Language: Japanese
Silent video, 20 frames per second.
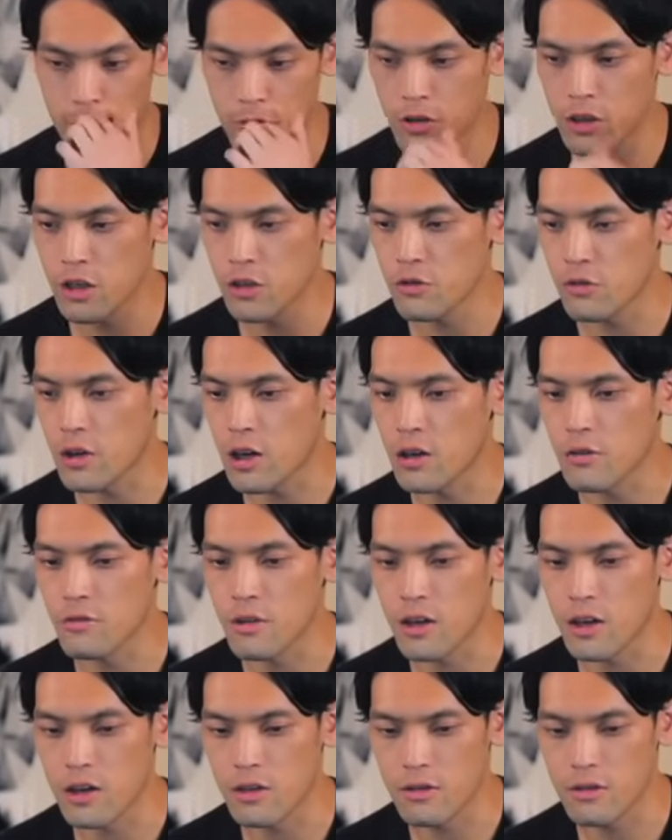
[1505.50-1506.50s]
4000以上買う
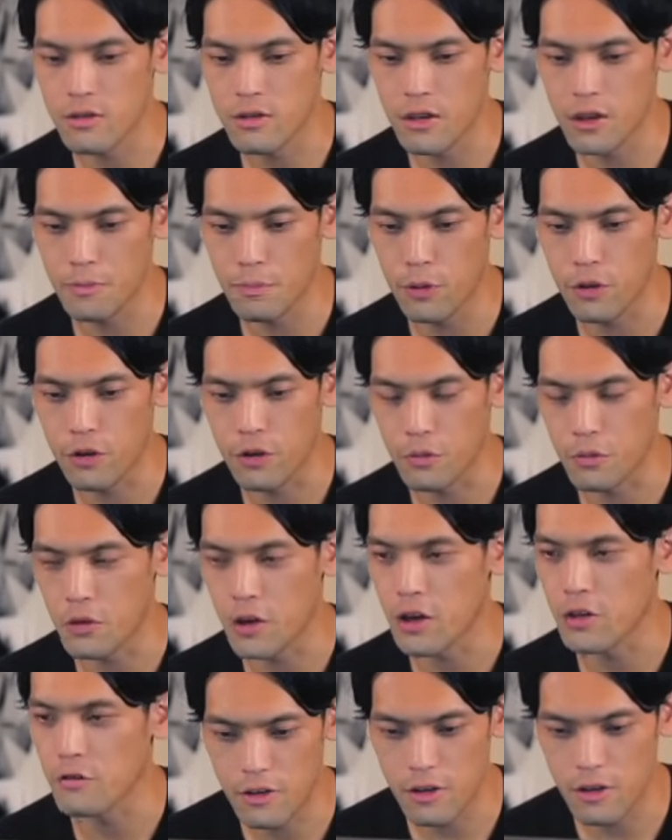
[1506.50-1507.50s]
なら1000ポイント
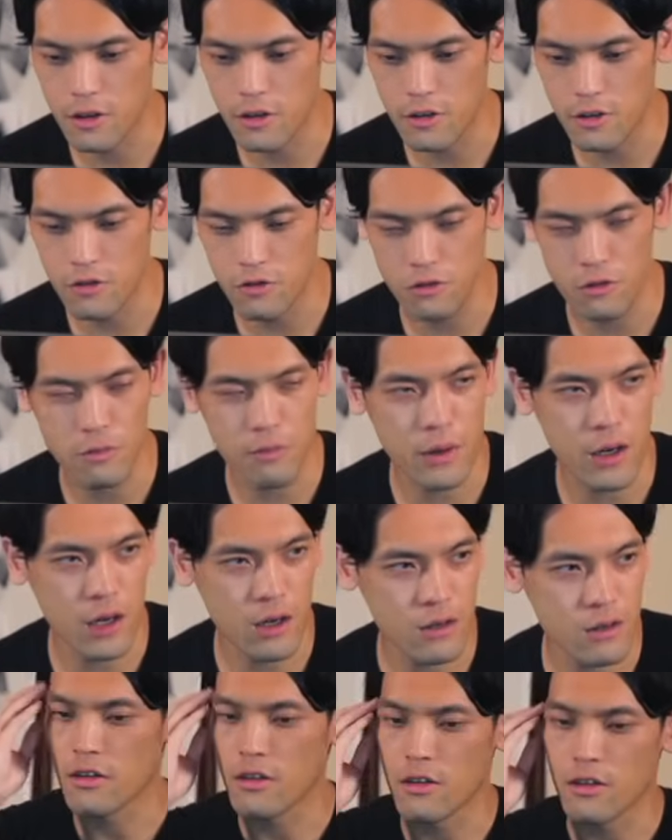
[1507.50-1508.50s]
もらえる
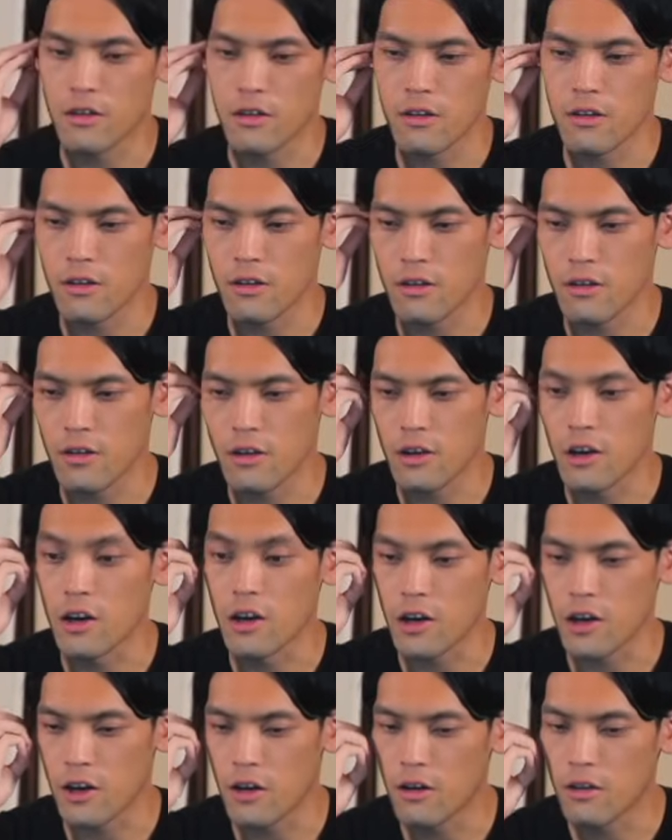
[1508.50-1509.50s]
25%、えー、
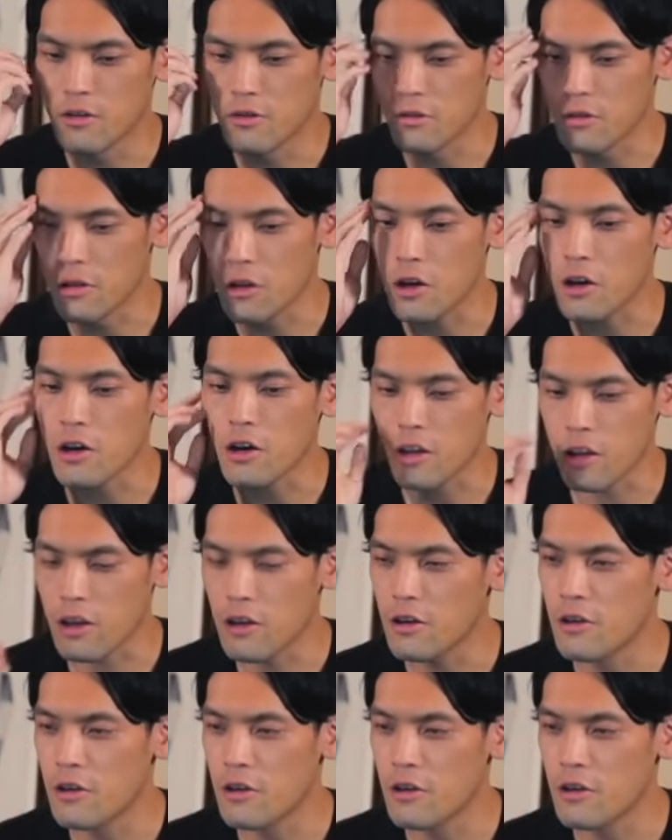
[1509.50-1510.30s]
還元かでかいね